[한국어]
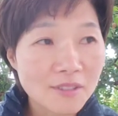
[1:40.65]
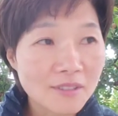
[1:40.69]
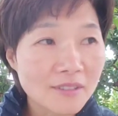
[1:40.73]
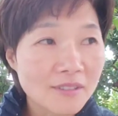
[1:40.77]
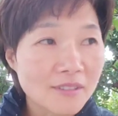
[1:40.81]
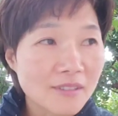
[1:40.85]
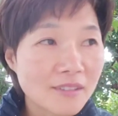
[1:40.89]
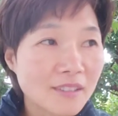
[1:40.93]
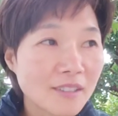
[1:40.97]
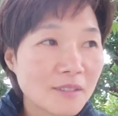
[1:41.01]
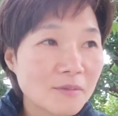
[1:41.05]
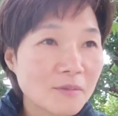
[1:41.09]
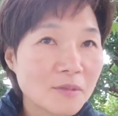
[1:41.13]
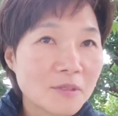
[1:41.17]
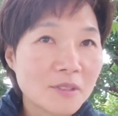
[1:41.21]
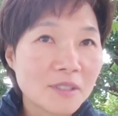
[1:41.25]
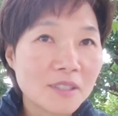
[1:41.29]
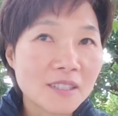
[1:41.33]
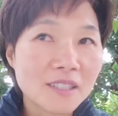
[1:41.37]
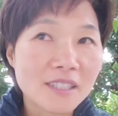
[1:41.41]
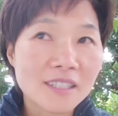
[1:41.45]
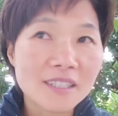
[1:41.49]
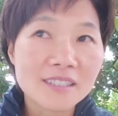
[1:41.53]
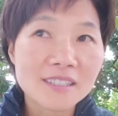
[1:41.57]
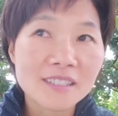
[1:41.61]
그러다
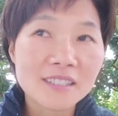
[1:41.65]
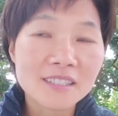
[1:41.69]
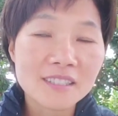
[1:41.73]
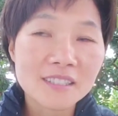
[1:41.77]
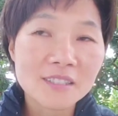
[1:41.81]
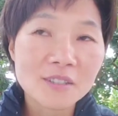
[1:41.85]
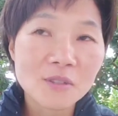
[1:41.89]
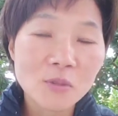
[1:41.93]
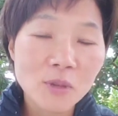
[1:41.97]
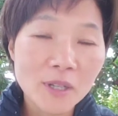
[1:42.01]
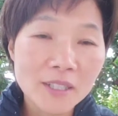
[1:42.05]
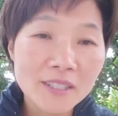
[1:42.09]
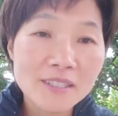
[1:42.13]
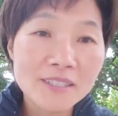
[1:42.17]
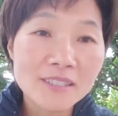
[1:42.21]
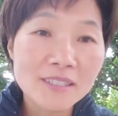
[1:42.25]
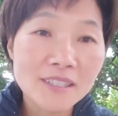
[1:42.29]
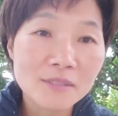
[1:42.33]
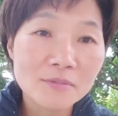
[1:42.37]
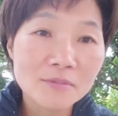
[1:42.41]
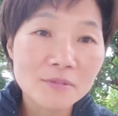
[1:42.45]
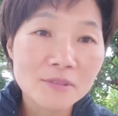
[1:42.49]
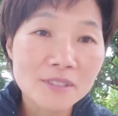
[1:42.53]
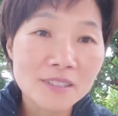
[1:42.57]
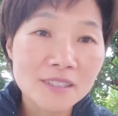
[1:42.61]
보니까 이제
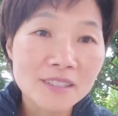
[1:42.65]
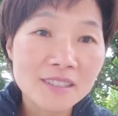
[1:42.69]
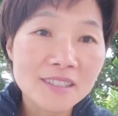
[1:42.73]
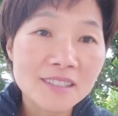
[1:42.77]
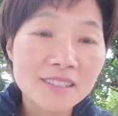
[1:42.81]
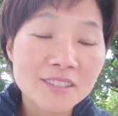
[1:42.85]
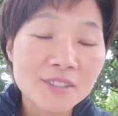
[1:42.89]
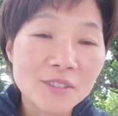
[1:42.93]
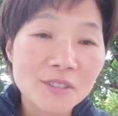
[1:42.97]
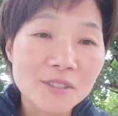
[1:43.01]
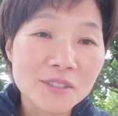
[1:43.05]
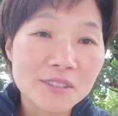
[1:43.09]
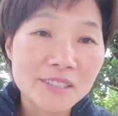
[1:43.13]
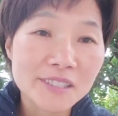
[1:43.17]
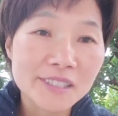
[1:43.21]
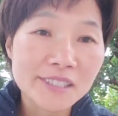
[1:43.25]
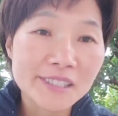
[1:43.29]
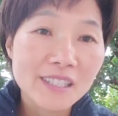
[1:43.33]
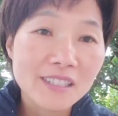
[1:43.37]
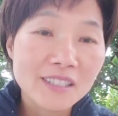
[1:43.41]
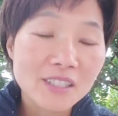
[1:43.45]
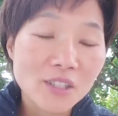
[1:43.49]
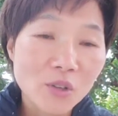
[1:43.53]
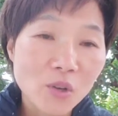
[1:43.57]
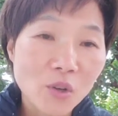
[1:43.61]
환자분은 그거를
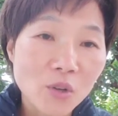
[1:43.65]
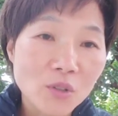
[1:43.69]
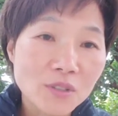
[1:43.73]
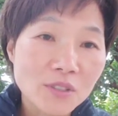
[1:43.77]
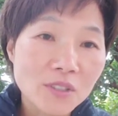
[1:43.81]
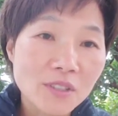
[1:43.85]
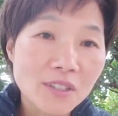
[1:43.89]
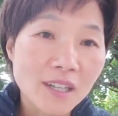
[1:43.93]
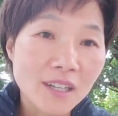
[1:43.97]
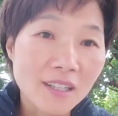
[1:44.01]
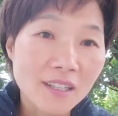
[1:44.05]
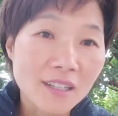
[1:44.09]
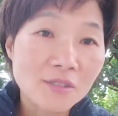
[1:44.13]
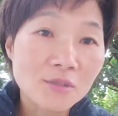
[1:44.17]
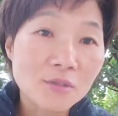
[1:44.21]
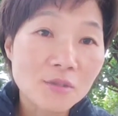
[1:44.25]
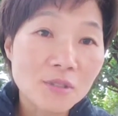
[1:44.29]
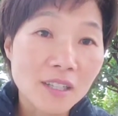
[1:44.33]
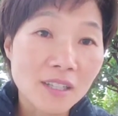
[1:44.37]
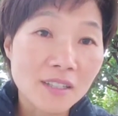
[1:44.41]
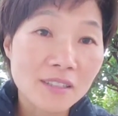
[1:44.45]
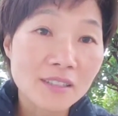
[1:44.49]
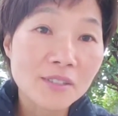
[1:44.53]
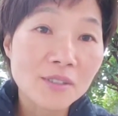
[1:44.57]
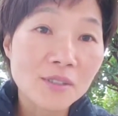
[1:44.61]
걱정 안 해도
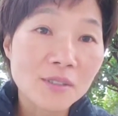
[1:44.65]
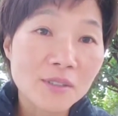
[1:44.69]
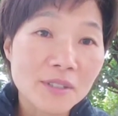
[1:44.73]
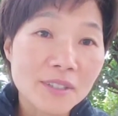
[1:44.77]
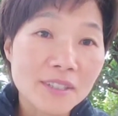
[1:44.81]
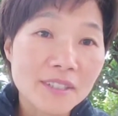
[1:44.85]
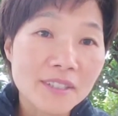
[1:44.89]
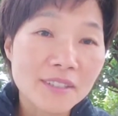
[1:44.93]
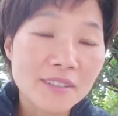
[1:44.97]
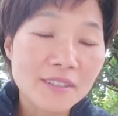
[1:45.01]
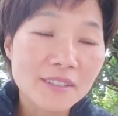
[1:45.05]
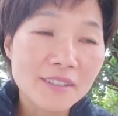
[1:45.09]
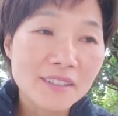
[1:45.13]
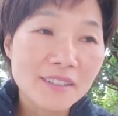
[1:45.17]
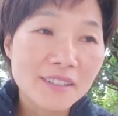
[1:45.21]
되는 거예요.